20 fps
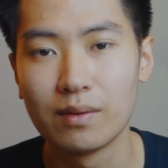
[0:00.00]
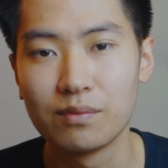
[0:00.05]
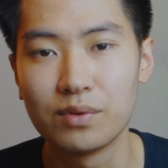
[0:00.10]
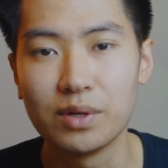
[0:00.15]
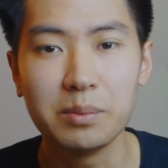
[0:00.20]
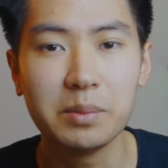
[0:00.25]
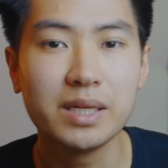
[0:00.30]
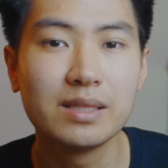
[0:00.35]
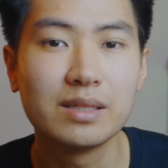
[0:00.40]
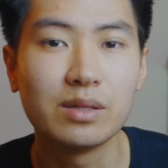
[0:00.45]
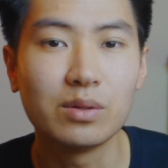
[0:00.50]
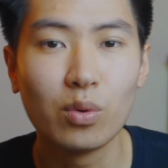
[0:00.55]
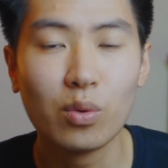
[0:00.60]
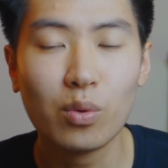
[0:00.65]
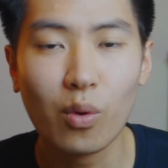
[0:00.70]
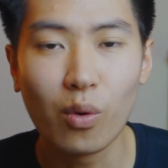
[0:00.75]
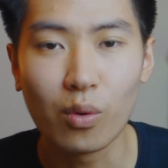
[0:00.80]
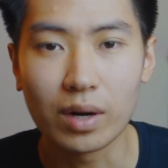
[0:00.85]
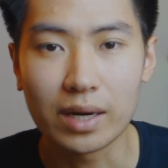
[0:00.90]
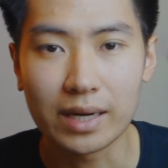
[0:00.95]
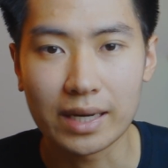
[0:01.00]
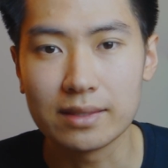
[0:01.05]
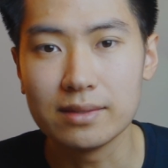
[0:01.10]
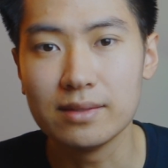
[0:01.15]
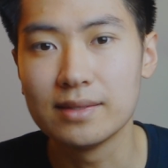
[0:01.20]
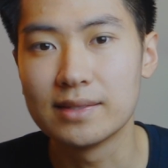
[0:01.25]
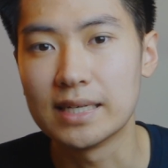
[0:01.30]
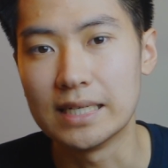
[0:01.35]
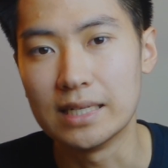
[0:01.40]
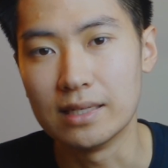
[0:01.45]
Với mình thì Google là cái
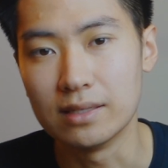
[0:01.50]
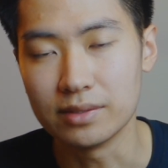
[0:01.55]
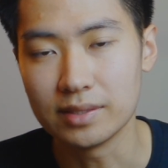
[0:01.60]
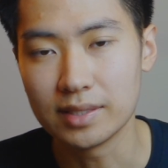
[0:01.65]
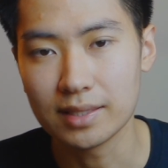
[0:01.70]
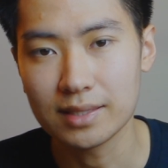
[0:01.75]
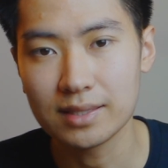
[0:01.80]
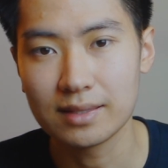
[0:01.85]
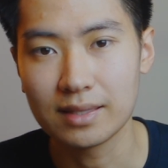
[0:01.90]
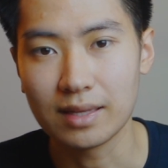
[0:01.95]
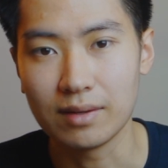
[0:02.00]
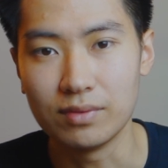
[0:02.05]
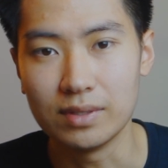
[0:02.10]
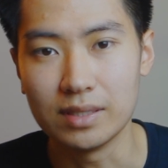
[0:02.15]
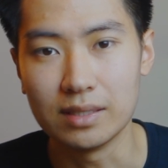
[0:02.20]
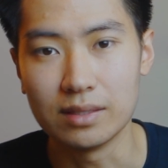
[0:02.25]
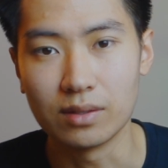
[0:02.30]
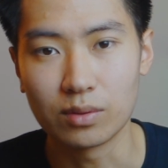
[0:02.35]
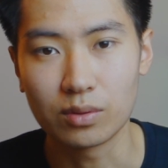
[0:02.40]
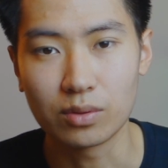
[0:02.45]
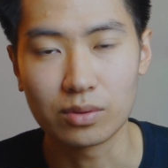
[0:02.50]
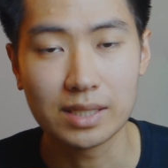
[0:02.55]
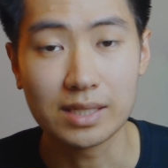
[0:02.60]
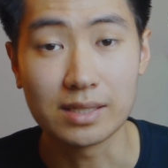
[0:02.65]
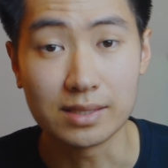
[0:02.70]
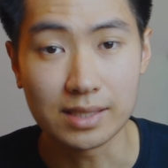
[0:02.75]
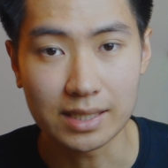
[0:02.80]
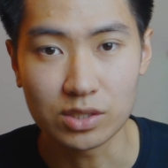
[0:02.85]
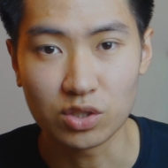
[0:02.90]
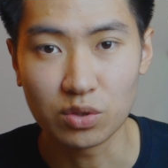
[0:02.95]
người thầy lớn nhất, tại vì nó có
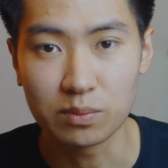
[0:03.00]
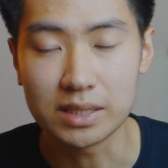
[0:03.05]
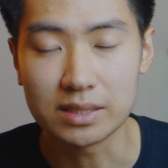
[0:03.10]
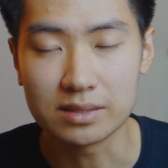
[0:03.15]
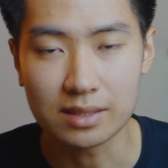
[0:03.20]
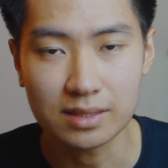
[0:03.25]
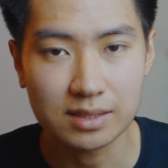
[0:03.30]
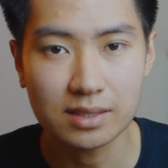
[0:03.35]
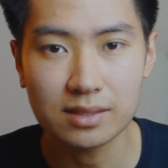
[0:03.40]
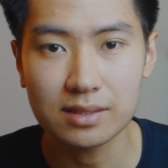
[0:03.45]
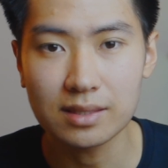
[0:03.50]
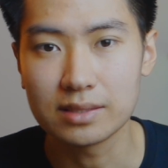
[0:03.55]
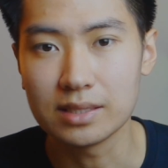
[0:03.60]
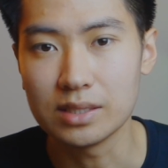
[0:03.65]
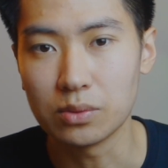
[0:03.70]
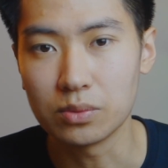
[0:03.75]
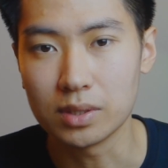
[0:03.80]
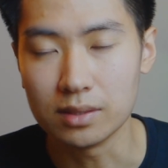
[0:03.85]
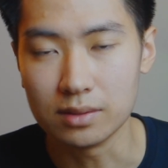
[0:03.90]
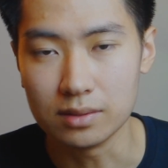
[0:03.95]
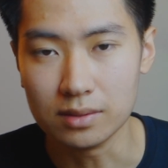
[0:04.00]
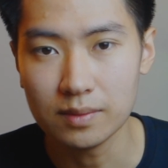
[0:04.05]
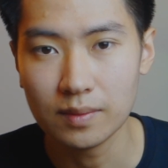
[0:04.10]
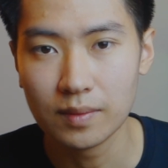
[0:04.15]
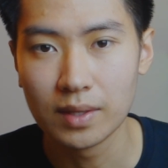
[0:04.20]
thể dạy cho mình rất là nhiều thứ.